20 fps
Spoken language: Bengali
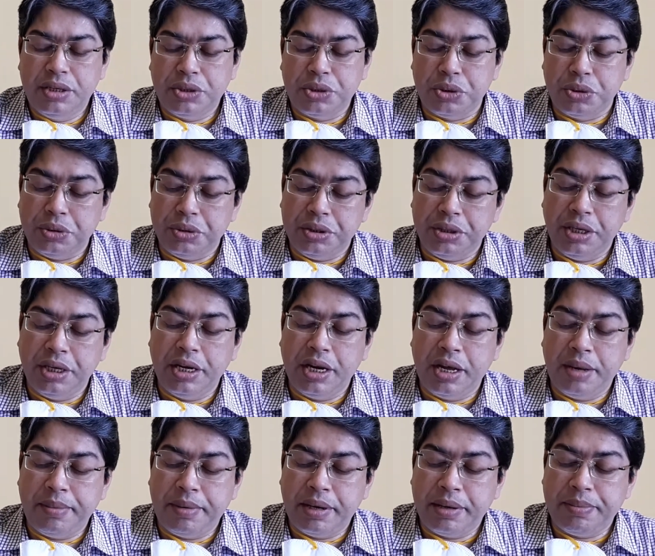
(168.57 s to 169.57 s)
সন্ধে
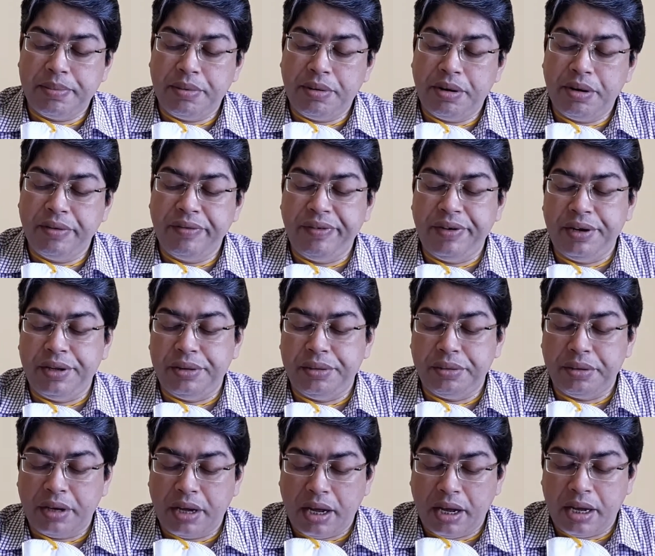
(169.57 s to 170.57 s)
নামার পর ফিরত
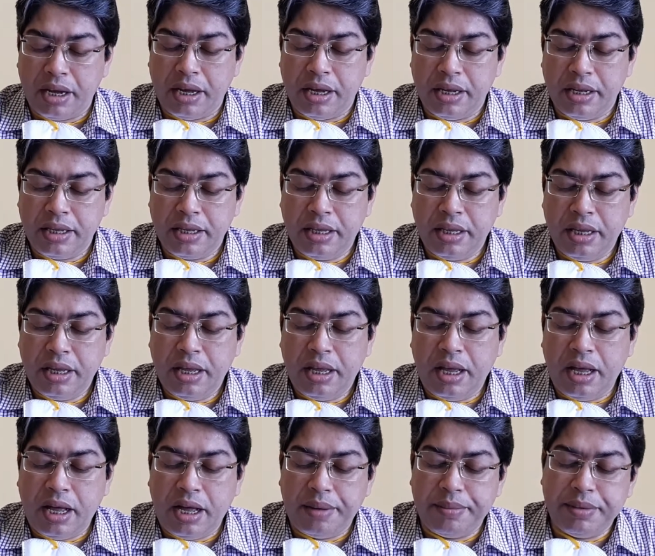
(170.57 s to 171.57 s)
কাকা
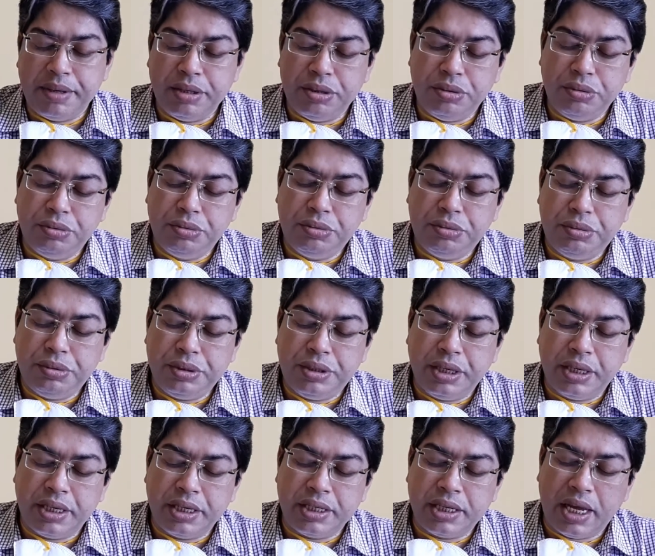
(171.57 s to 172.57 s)
আমরা দূর
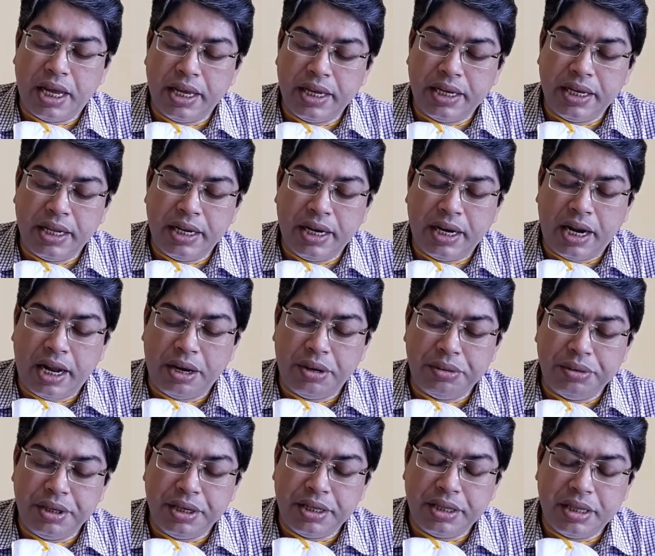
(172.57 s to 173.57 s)
থেকে সাইকেলের আলো
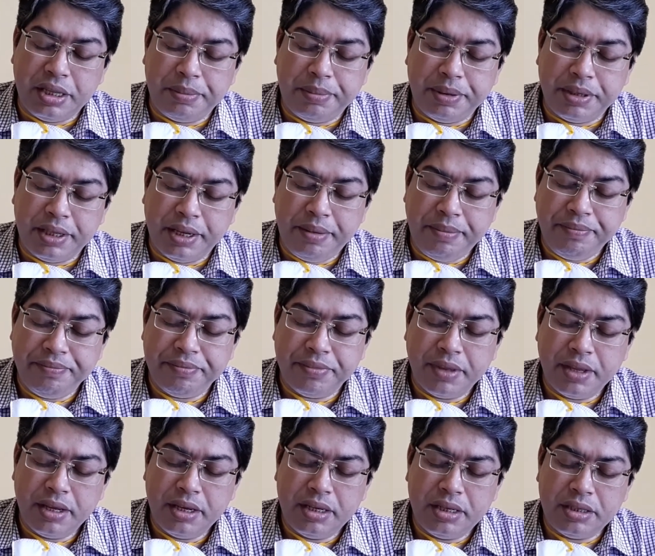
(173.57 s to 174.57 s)
দেখতে পেতাম
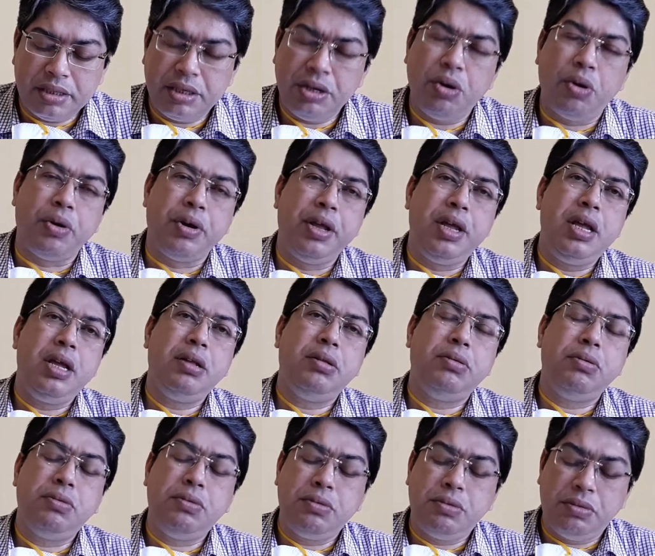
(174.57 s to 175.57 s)
সে অনেক
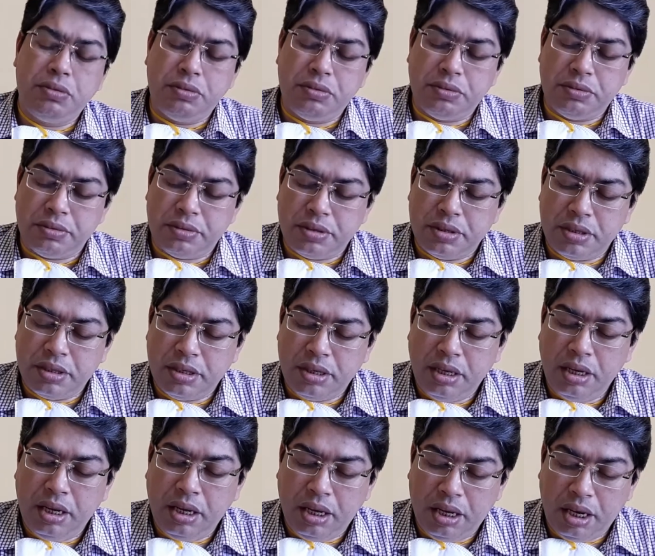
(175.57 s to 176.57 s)
দূর
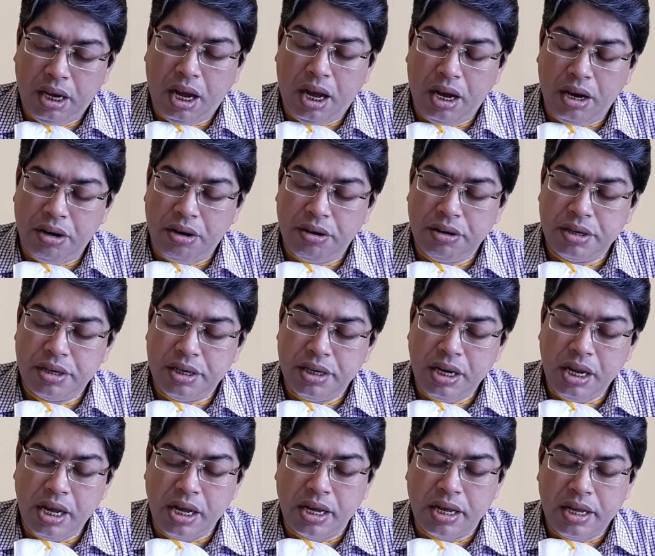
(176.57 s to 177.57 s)
গাঁ ঘর
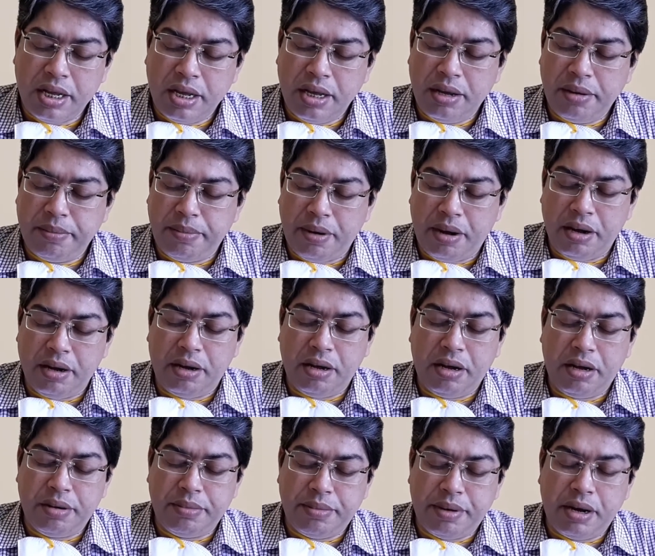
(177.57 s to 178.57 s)
কিনা
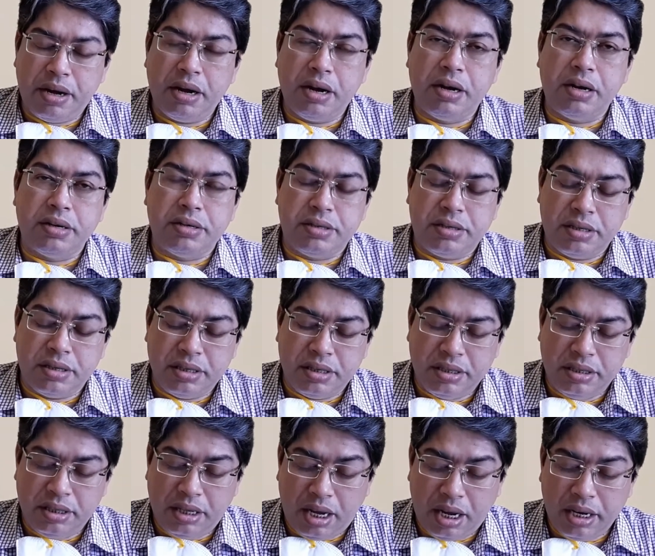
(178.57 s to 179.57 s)
ফাঁকা মাঠ
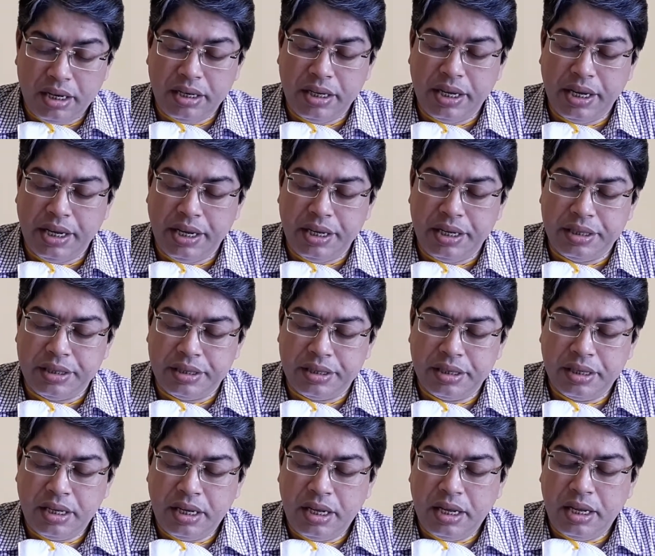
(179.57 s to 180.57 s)
ধান ক্ষেত
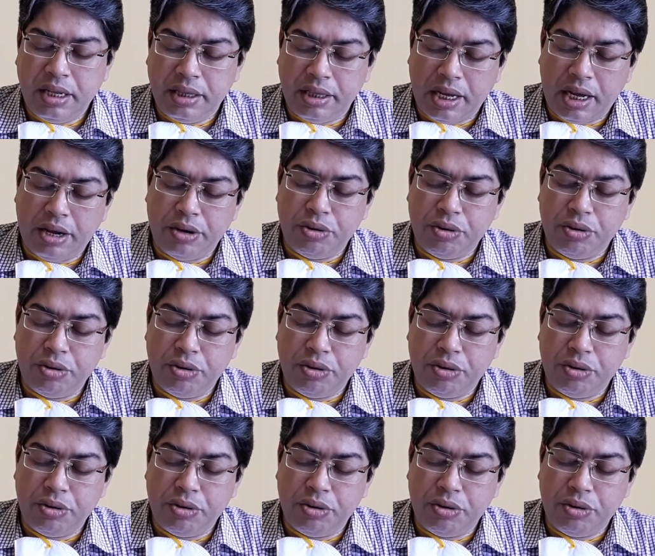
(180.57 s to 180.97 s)
তার